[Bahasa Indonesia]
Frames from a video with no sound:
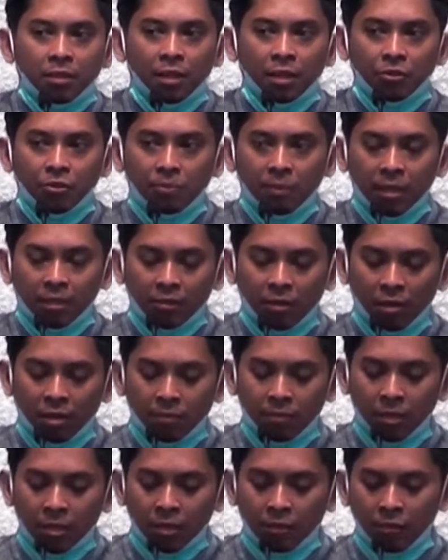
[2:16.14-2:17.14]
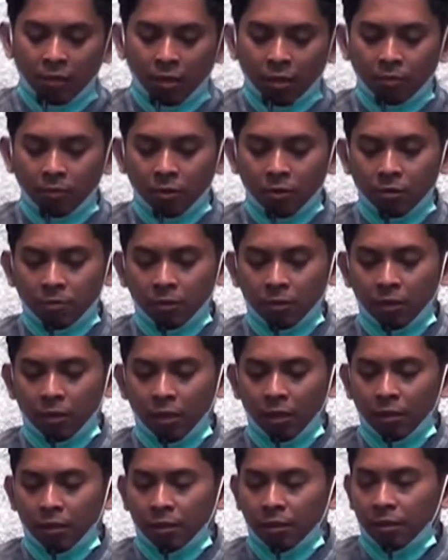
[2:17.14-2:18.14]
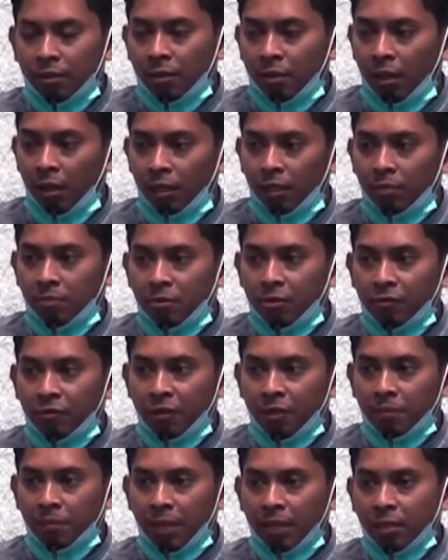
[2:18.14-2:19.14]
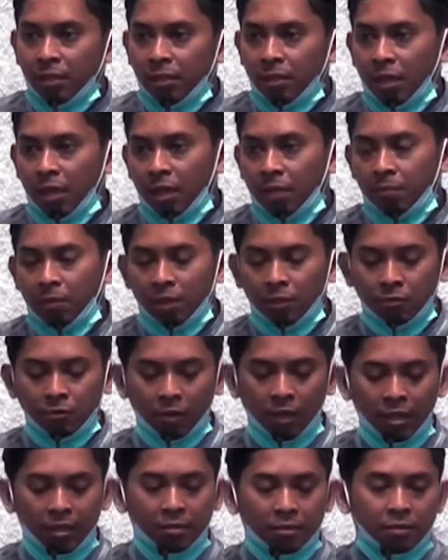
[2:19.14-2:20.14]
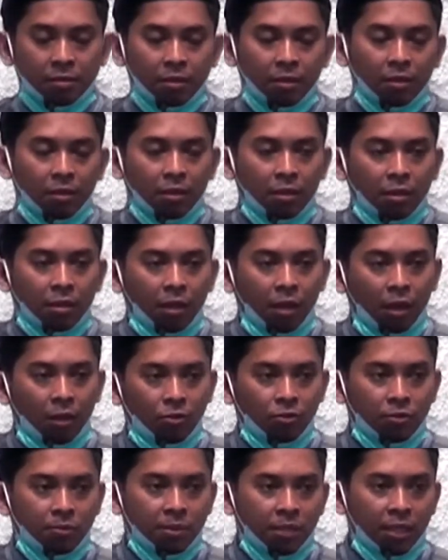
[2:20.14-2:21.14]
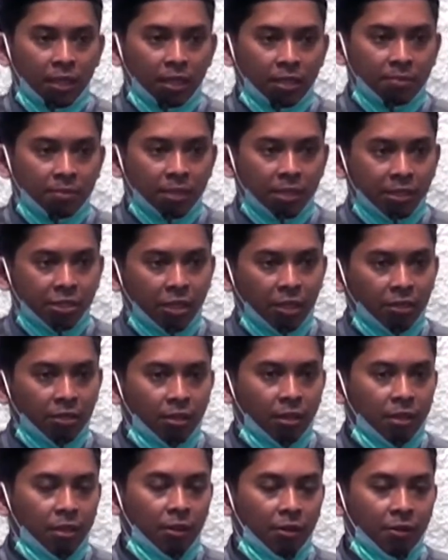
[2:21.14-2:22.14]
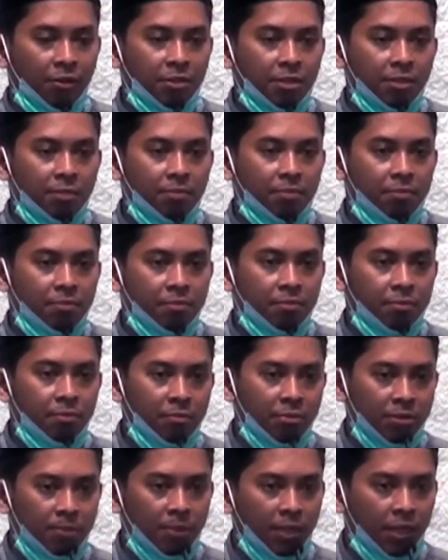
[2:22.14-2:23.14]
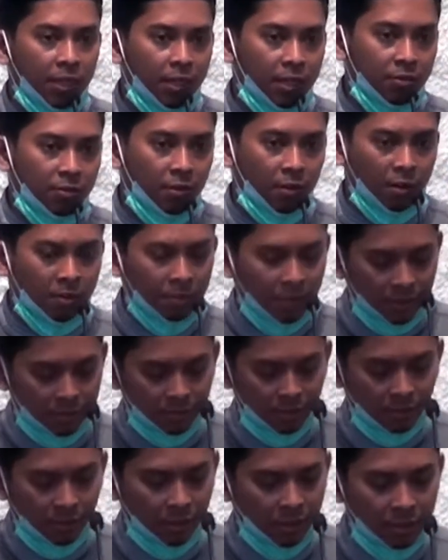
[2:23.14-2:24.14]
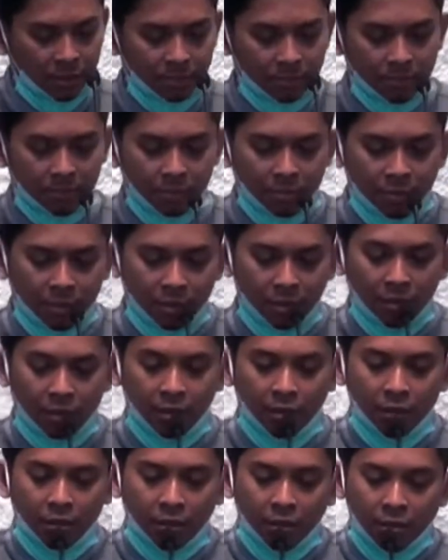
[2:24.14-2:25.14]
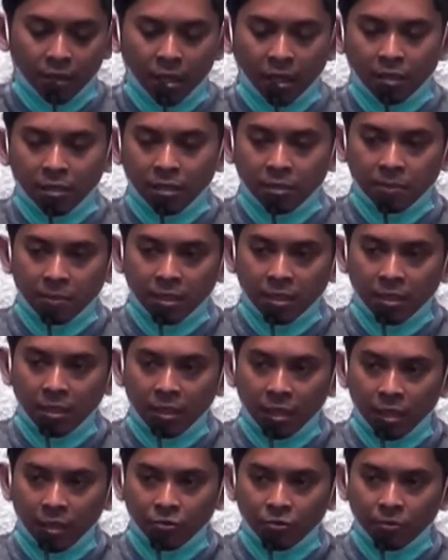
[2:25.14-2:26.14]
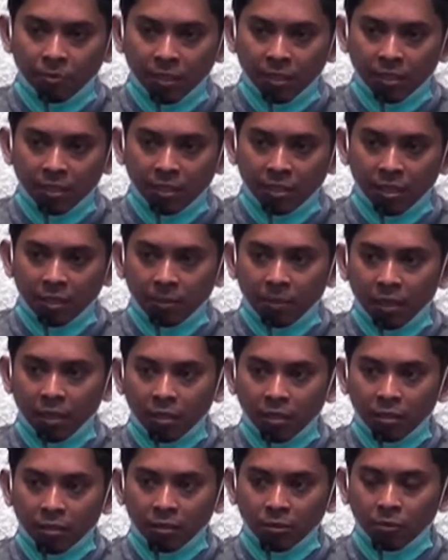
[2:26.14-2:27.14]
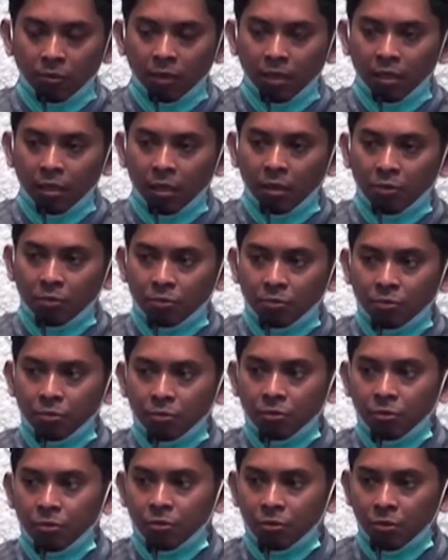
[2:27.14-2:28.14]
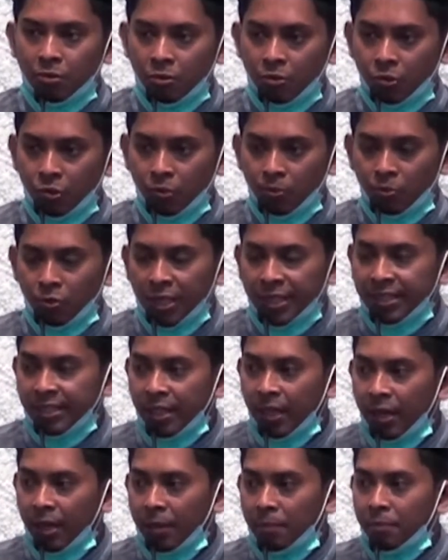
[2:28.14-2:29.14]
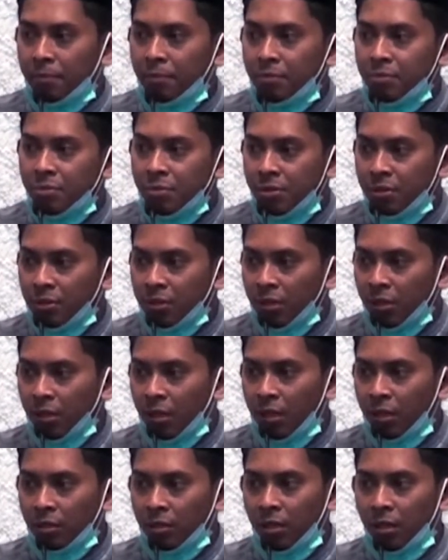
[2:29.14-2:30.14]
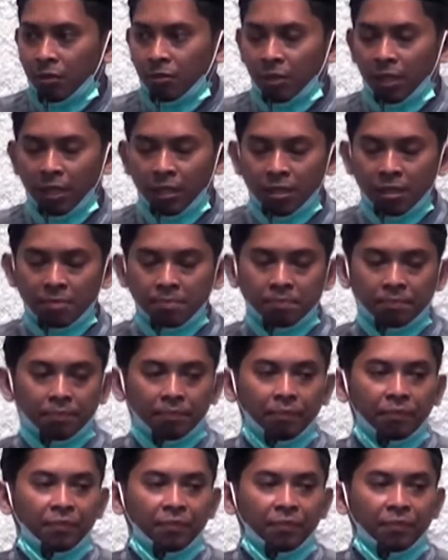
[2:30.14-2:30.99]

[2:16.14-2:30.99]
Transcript: Sidang Jumat rahimani wa rahimakumullah. Allah berfirman di dalam Al-Qur'an, A'udzubillahi minasyaitonirrajim. Bismillahirrahmanirrahim yahdi bihillahu man ittaba'a ridwanahu subulas salam. Sadaqallahul azim.